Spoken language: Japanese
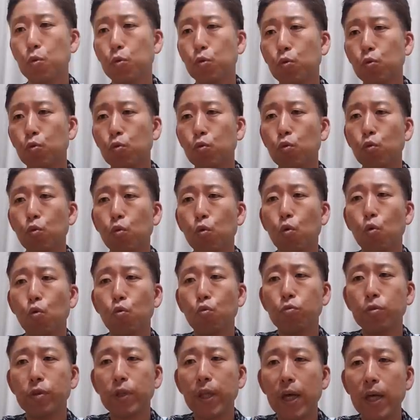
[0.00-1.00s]
本君のこ
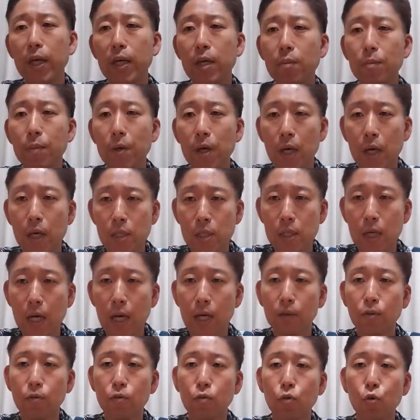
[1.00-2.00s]
う歌い回し
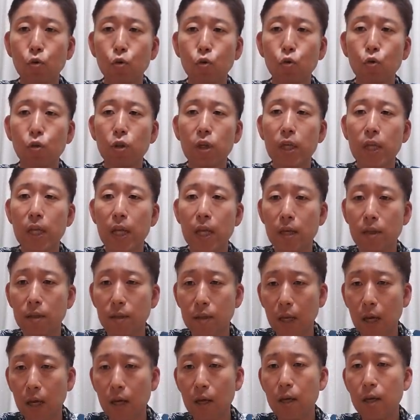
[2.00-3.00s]
発音の綺麗
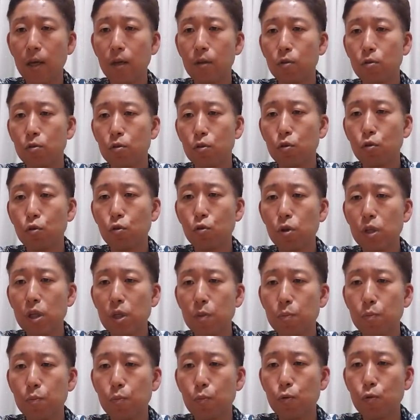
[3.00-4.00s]
さそしてその
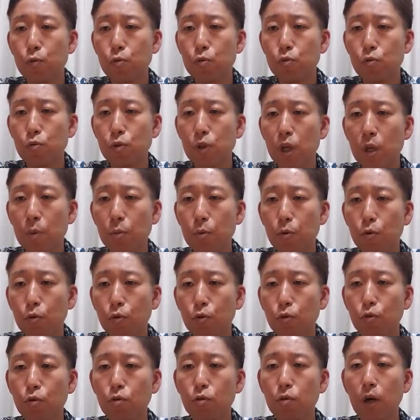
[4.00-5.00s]
1分17秒の
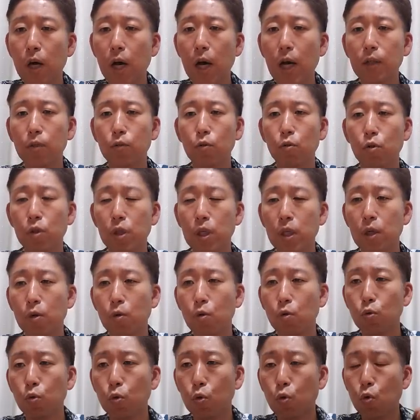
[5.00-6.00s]
すぐ後に
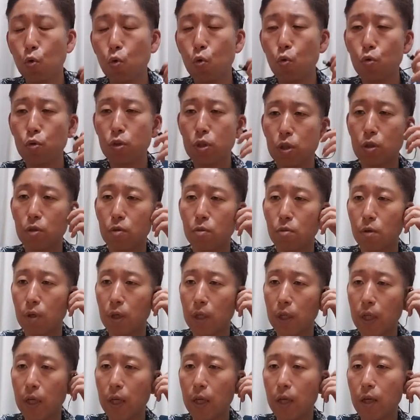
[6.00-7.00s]
今度ーチ君
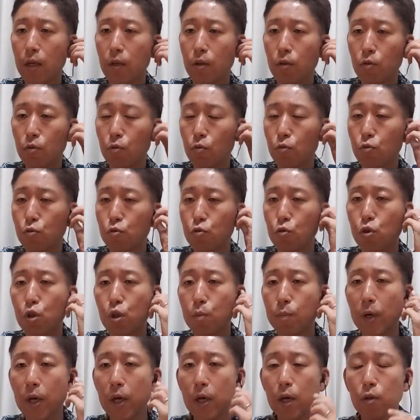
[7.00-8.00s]
がねすぐ後ろに
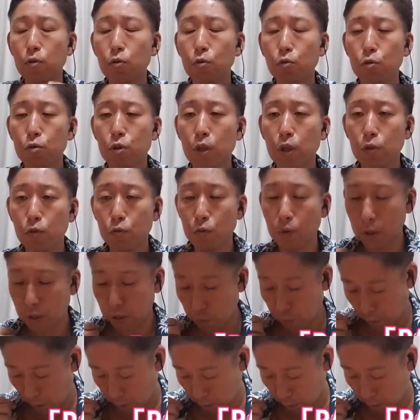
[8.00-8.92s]
まあ映像としては座ってる